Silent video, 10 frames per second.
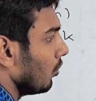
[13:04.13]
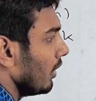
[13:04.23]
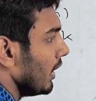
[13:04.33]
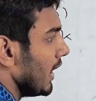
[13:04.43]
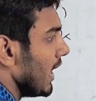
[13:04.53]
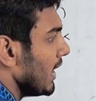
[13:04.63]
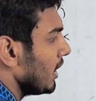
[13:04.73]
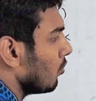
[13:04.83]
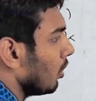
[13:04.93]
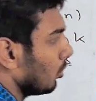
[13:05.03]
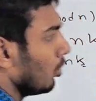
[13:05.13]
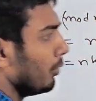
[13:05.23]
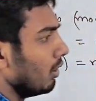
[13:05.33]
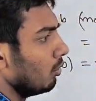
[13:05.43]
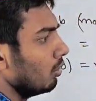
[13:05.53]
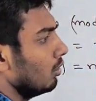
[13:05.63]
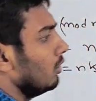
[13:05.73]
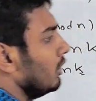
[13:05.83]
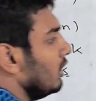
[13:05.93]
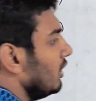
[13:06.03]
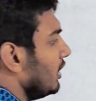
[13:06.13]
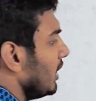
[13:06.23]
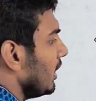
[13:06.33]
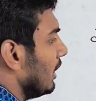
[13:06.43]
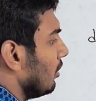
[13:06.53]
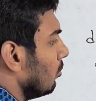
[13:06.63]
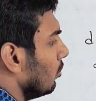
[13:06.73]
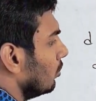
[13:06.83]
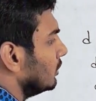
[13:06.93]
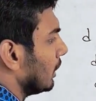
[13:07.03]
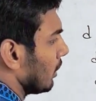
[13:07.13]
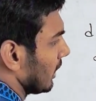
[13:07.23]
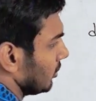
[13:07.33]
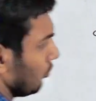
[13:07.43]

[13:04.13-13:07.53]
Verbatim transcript: পারো এন ইকুয়াল টু হবে হলো ডি ইন্টু যে কোনো একটা